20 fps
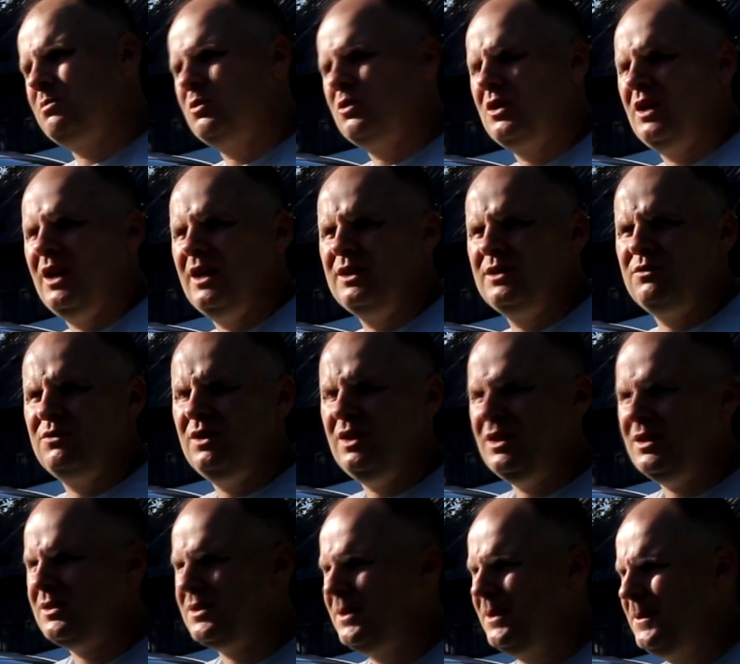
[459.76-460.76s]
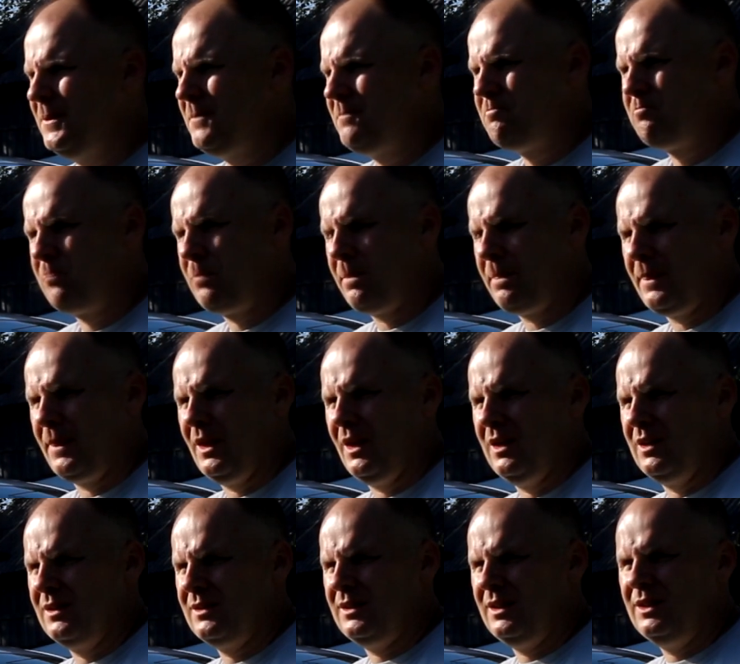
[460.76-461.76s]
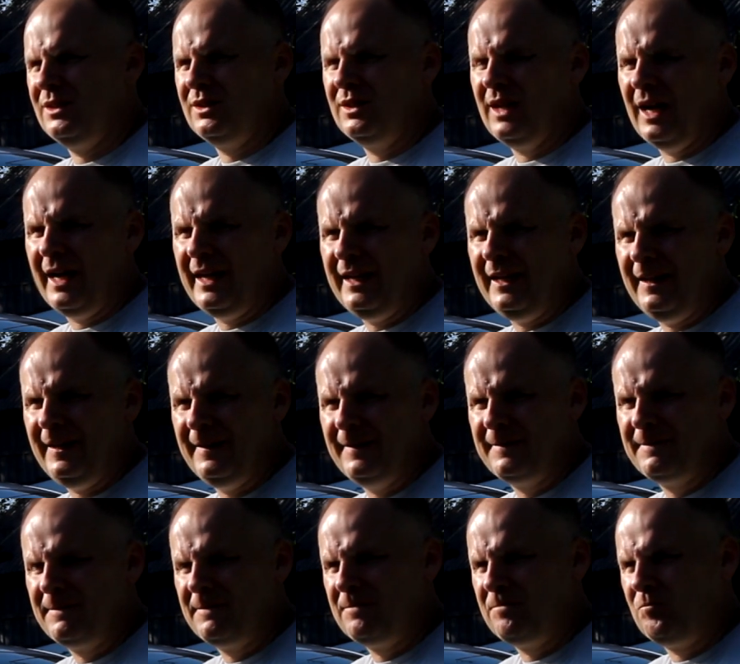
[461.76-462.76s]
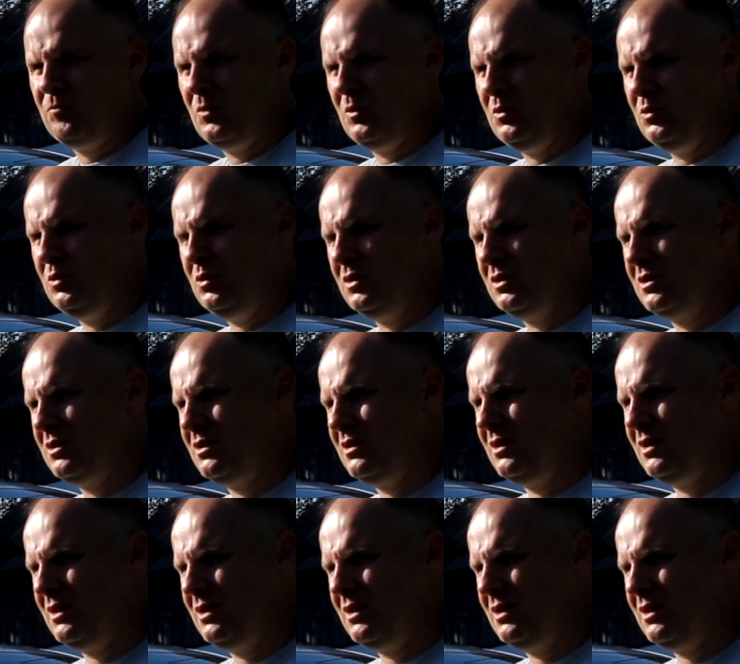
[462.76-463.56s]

спускаюсь вниз, а, стоит ГАИ, вот,